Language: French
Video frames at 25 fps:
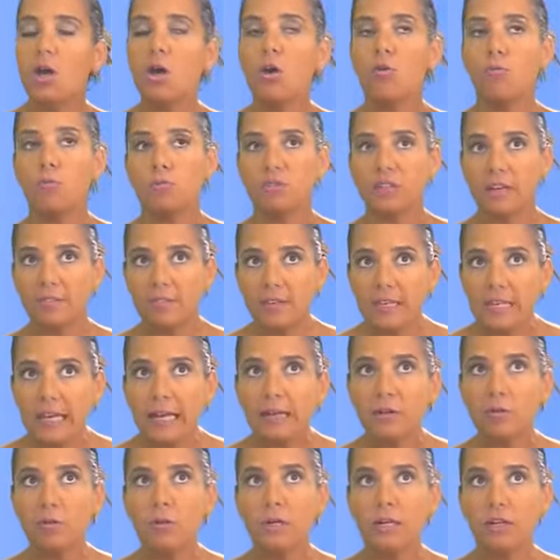Vous avez
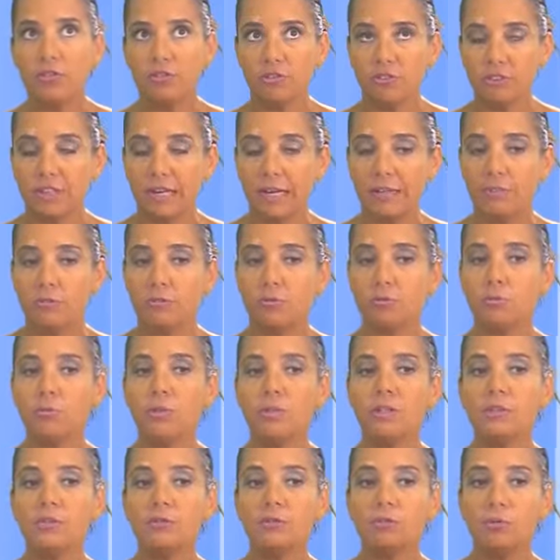quelques législations
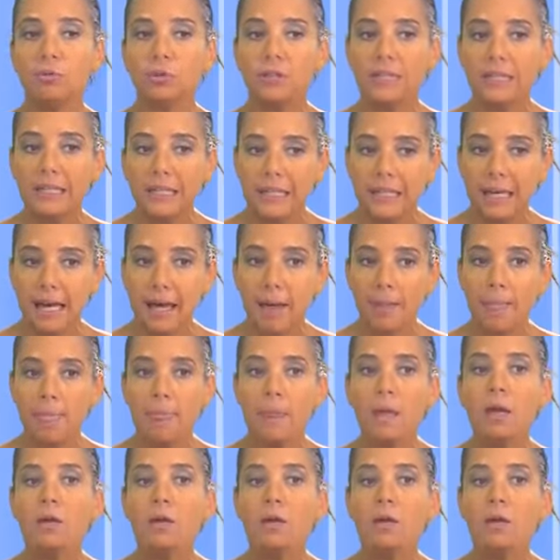qui, sur des cas